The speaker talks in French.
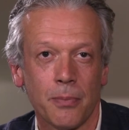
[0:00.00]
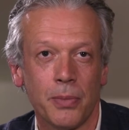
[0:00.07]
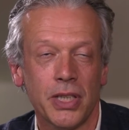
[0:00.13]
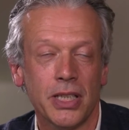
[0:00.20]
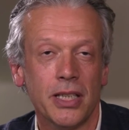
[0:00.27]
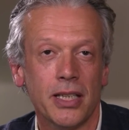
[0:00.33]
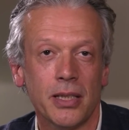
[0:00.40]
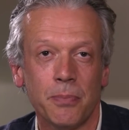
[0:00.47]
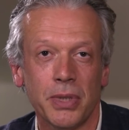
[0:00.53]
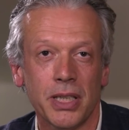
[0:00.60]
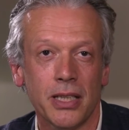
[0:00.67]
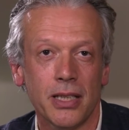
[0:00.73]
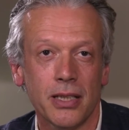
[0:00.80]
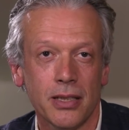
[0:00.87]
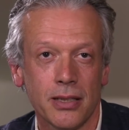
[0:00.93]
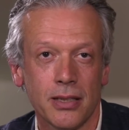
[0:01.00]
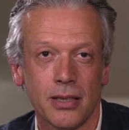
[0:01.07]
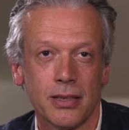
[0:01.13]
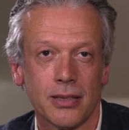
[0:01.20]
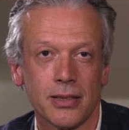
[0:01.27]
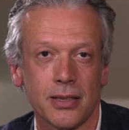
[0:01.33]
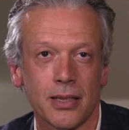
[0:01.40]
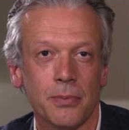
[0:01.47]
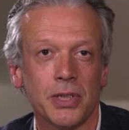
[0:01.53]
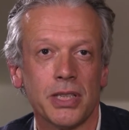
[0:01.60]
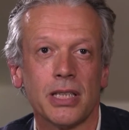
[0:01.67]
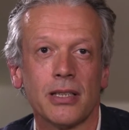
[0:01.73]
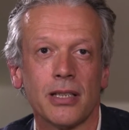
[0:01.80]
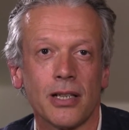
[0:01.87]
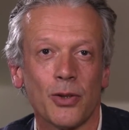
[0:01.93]
payer et être payé, c'est un
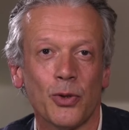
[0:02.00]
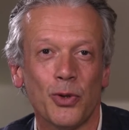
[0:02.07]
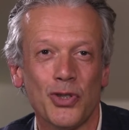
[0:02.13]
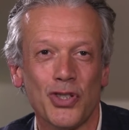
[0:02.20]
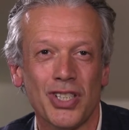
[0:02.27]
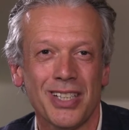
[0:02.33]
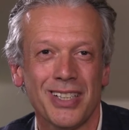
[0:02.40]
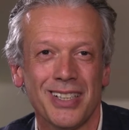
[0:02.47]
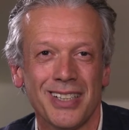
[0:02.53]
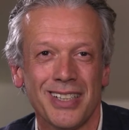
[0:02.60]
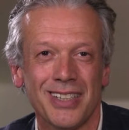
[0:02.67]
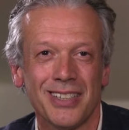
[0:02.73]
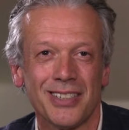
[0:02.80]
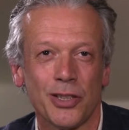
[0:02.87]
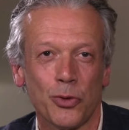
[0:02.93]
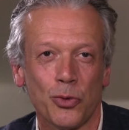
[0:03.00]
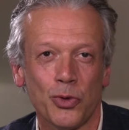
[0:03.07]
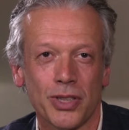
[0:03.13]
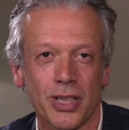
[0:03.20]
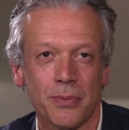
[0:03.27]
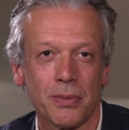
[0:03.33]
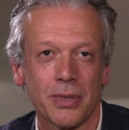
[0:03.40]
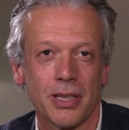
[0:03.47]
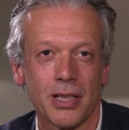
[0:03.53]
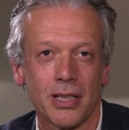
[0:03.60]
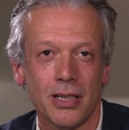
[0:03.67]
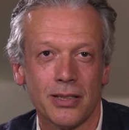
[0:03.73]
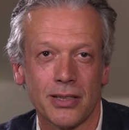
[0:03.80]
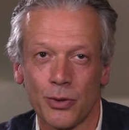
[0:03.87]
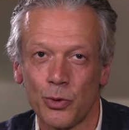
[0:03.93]
métier de technologie, c'est tout simple,
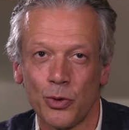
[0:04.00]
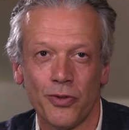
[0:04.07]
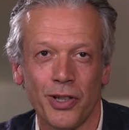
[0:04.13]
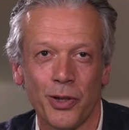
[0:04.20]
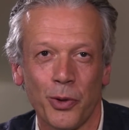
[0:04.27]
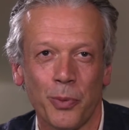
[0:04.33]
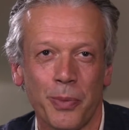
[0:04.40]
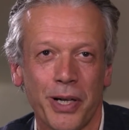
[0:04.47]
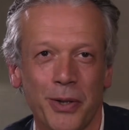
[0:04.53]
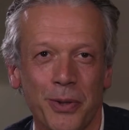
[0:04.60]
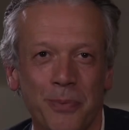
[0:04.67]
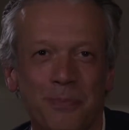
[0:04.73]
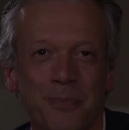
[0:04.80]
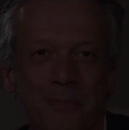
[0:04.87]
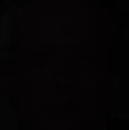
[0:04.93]
et ça coûte 20 euros par an.